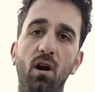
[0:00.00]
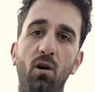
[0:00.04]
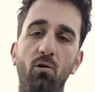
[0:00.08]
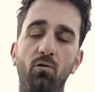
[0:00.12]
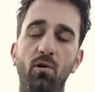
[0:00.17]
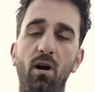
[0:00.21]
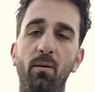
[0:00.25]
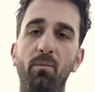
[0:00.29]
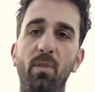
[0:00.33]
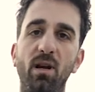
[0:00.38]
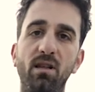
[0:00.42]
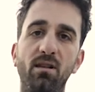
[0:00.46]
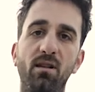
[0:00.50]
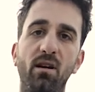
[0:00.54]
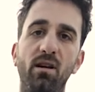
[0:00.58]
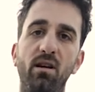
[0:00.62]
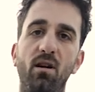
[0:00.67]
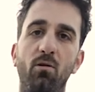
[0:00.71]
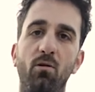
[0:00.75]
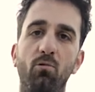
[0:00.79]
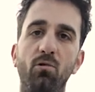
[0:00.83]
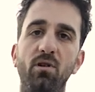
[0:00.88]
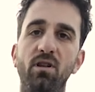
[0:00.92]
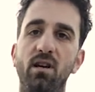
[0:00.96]
Una
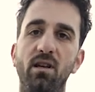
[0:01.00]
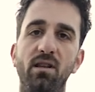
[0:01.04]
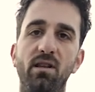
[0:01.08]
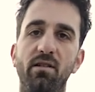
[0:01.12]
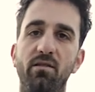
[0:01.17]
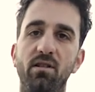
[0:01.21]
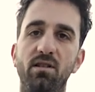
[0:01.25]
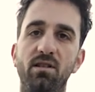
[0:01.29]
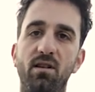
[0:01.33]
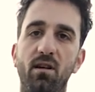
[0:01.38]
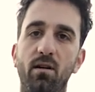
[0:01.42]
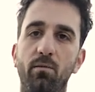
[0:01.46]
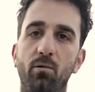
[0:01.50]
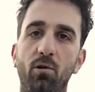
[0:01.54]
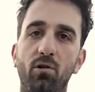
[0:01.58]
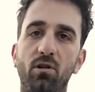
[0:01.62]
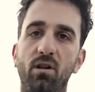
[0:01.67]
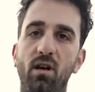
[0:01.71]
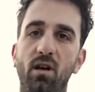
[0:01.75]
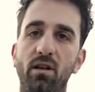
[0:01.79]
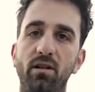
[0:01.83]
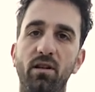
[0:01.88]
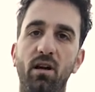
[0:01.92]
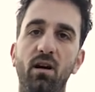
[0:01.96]
battaglia quindi che deve essere
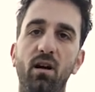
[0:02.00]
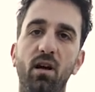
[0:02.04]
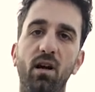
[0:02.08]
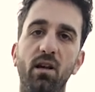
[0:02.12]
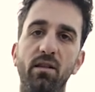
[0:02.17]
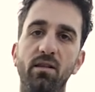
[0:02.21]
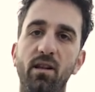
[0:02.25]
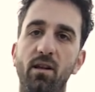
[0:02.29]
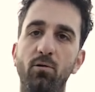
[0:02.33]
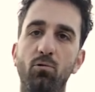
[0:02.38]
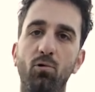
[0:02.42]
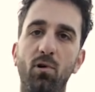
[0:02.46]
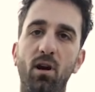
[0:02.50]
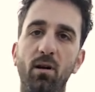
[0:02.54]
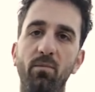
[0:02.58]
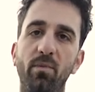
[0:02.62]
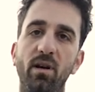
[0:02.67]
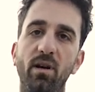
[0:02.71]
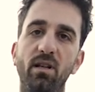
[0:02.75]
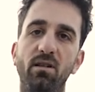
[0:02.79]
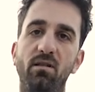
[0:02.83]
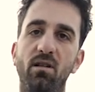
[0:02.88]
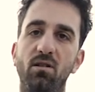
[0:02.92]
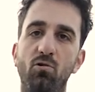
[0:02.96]
portata
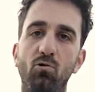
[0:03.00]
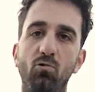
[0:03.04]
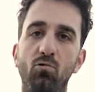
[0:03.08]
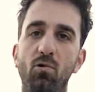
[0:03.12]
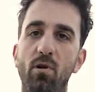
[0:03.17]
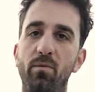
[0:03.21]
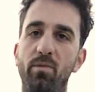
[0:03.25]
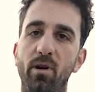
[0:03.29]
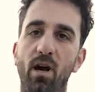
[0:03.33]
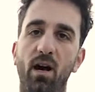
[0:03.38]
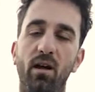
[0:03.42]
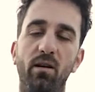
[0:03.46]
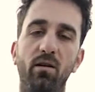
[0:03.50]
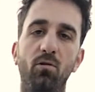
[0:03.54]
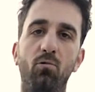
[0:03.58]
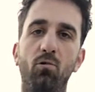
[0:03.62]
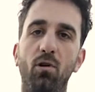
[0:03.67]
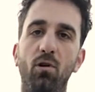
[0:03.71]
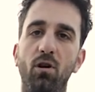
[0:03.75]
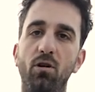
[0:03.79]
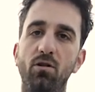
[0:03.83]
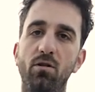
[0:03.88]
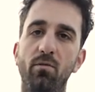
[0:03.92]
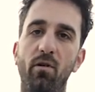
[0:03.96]
naturalmente su due piani,
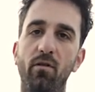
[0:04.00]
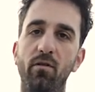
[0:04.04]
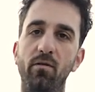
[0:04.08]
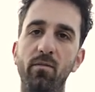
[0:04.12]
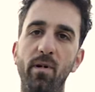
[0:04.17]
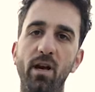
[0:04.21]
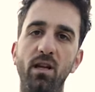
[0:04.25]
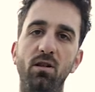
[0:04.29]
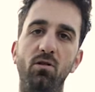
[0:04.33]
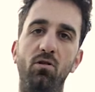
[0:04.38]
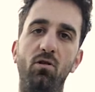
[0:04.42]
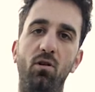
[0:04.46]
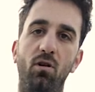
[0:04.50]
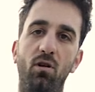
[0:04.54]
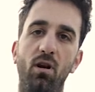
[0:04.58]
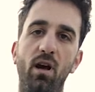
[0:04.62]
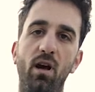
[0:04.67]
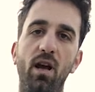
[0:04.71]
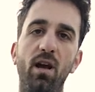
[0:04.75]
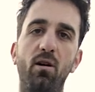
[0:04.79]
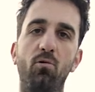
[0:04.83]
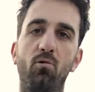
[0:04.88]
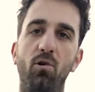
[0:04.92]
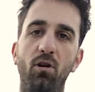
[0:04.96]
quello di movimento
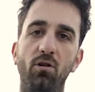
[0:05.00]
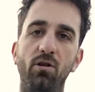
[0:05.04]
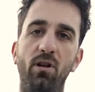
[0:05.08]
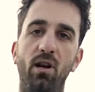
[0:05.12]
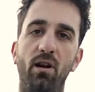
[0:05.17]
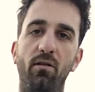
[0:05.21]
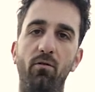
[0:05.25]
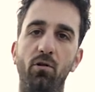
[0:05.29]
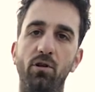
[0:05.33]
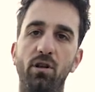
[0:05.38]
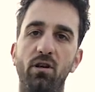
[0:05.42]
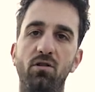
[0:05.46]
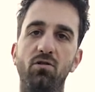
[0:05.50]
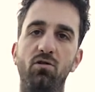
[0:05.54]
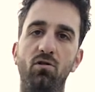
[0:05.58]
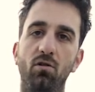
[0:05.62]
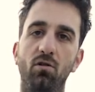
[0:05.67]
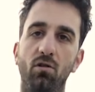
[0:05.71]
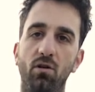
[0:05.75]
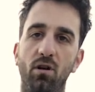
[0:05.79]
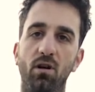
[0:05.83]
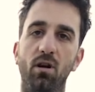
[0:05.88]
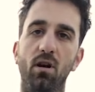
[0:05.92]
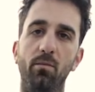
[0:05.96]
e quello delle
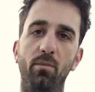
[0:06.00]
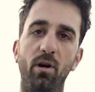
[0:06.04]
votazioni.